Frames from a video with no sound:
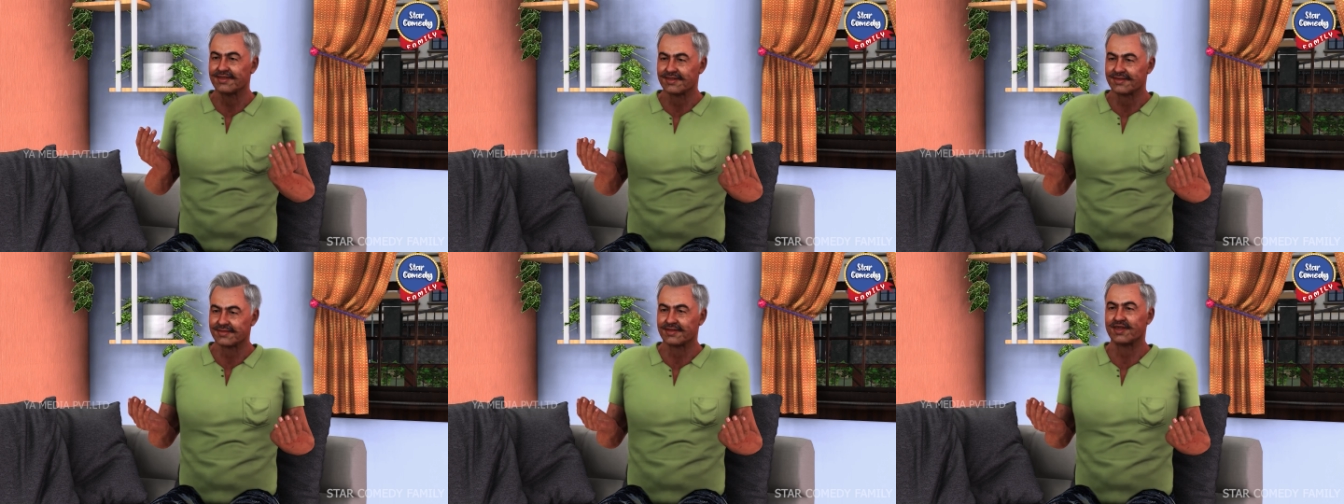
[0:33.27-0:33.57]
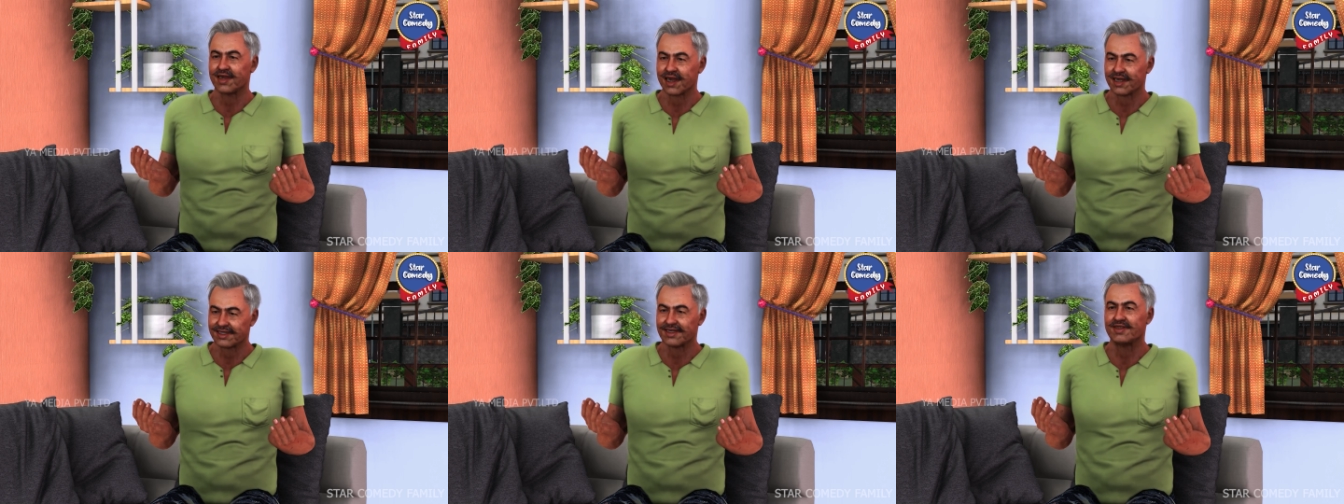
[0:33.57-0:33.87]

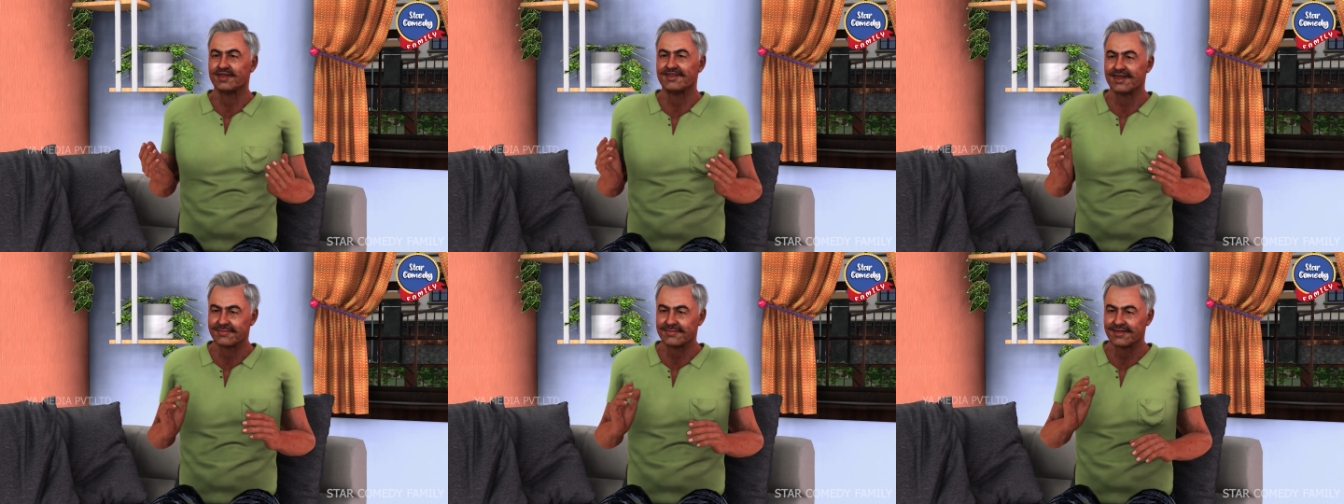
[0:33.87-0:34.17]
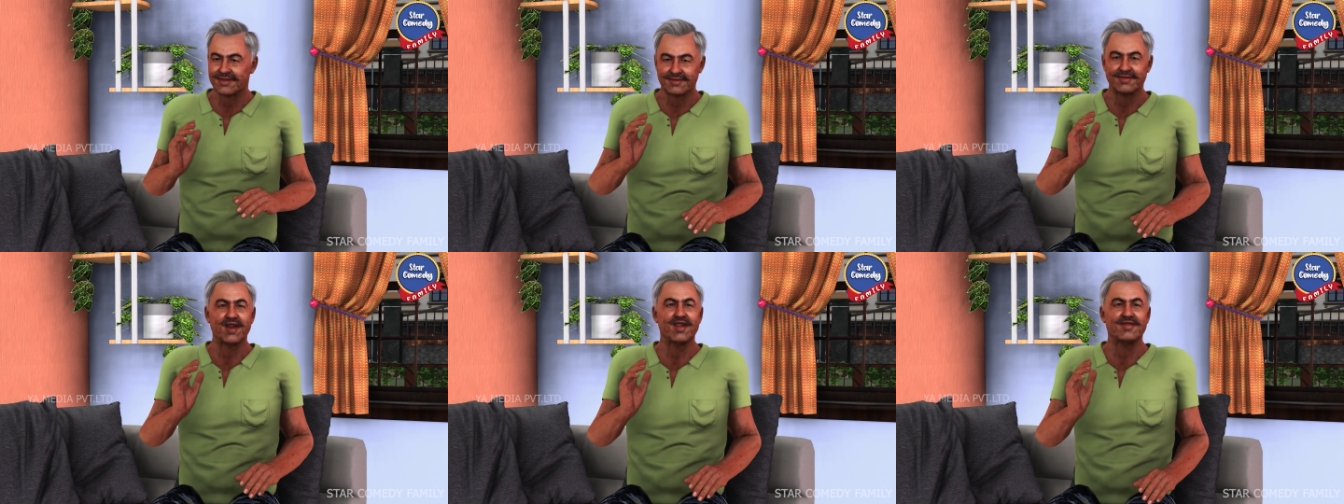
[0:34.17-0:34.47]
तुम तो ऐसे
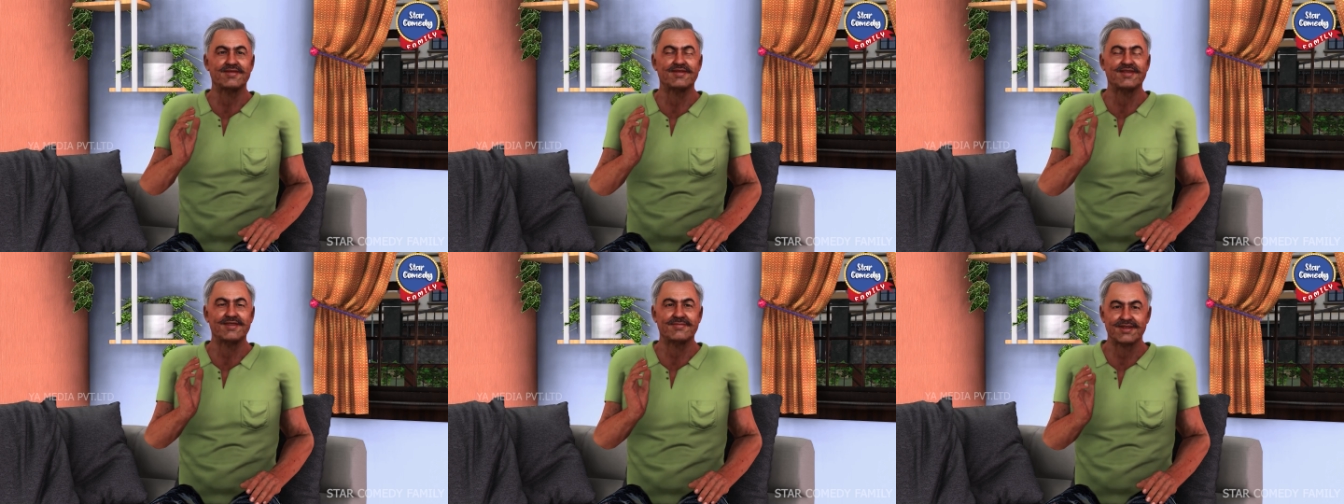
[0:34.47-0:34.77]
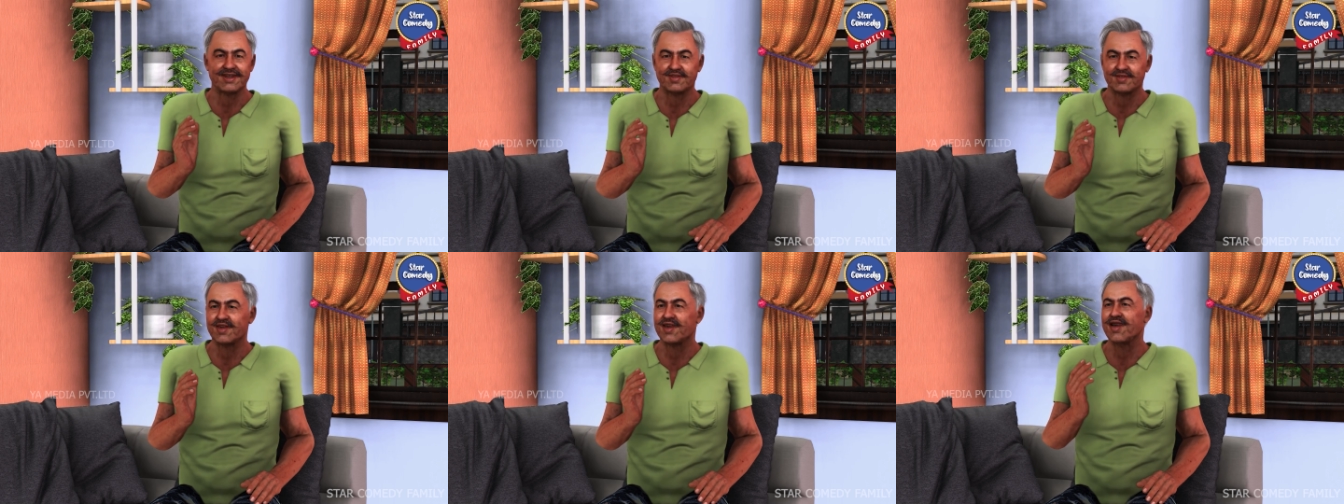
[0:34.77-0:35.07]
बर्ताव कर
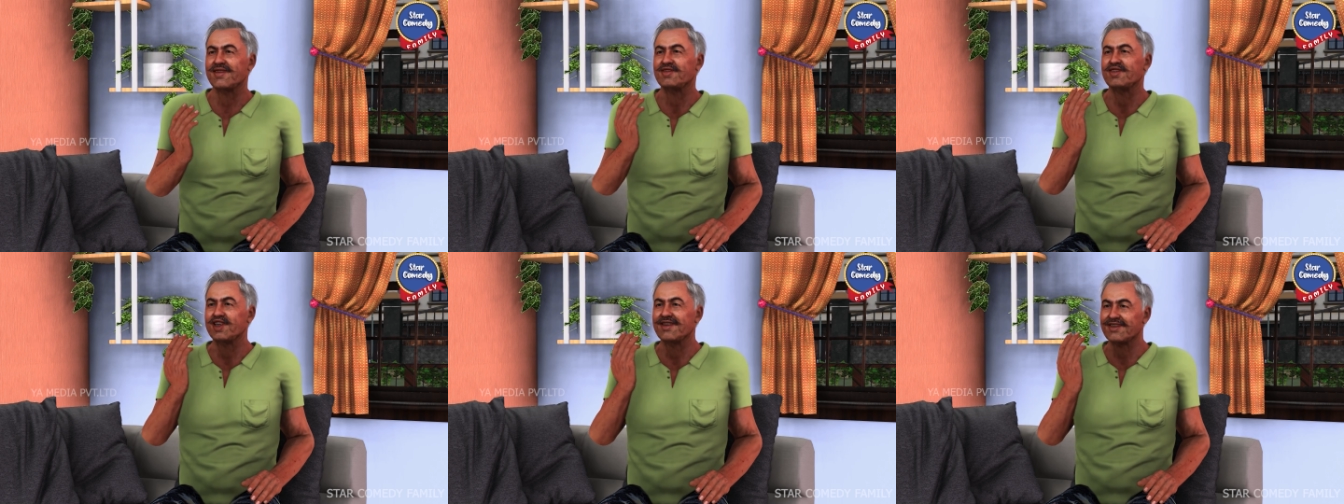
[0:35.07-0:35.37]
रही हो